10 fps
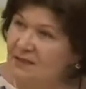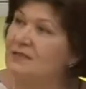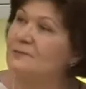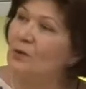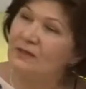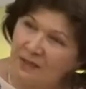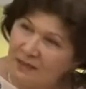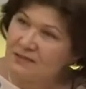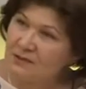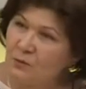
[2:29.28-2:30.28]

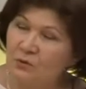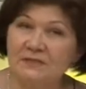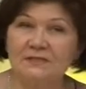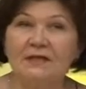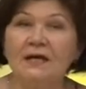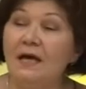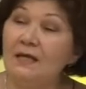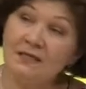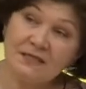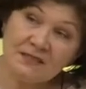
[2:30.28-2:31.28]
эксплуатации голоса.
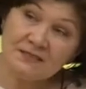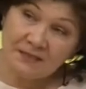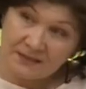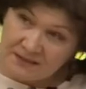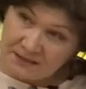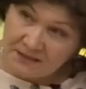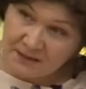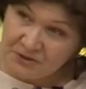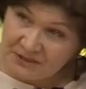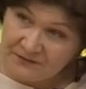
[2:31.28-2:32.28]
И есть
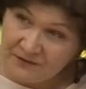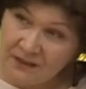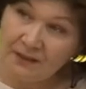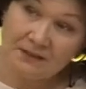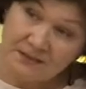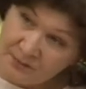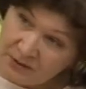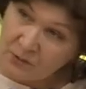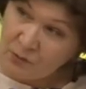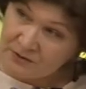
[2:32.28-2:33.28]
Российская общественная
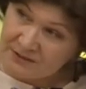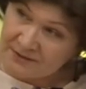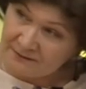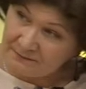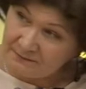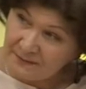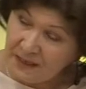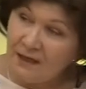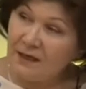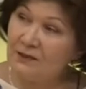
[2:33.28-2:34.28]
академия голоса,
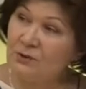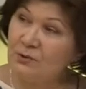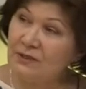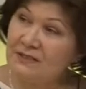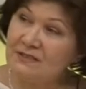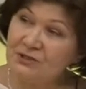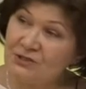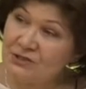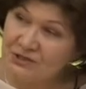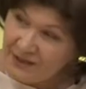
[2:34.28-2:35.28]
которая
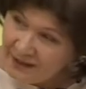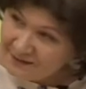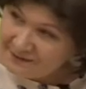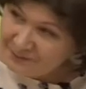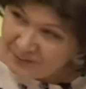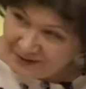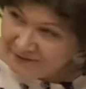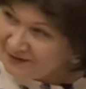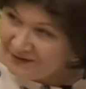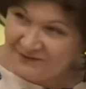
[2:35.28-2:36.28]
защищает
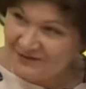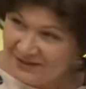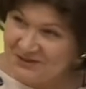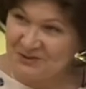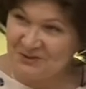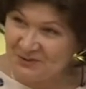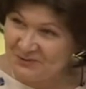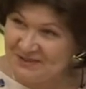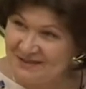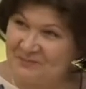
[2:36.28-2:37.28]
права говорящих
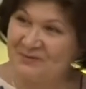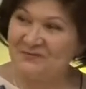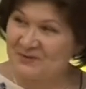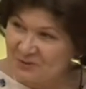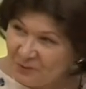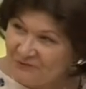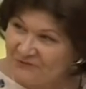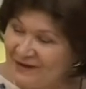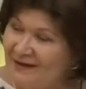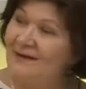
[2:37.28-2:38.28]
людей, певцов,
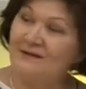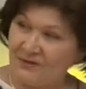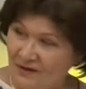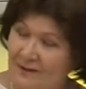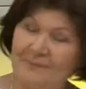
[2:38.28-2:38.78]
да,